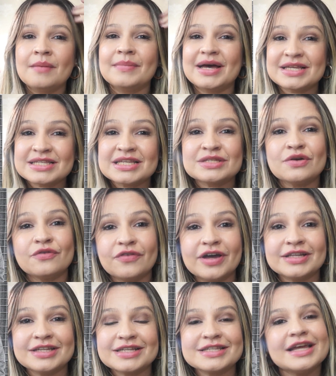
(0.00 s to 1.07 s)
mas as
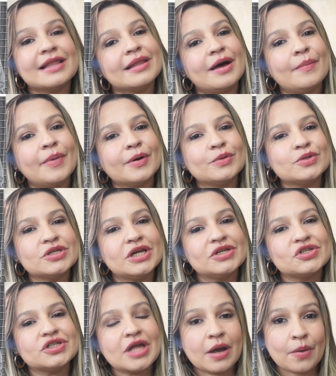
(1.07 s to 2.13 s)
ofertas relâmpago,
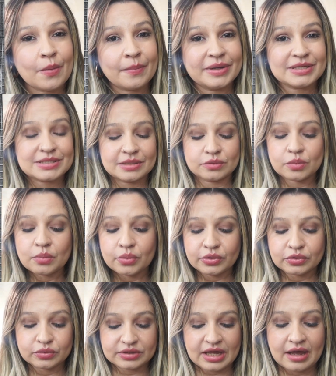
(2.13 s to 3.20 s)
gente, tá compensando
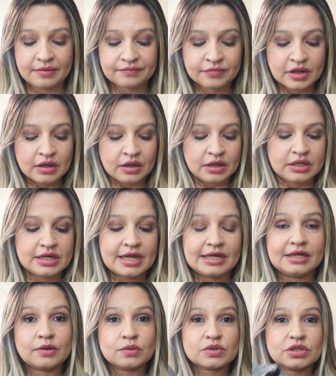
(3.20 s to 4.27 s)
muito, tá? E
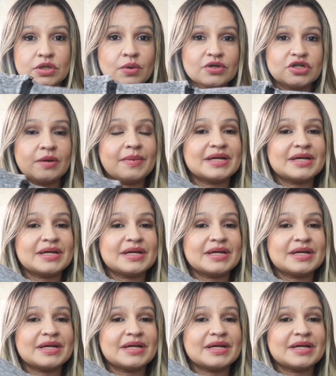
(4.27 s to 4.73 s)
ele conseguiu achar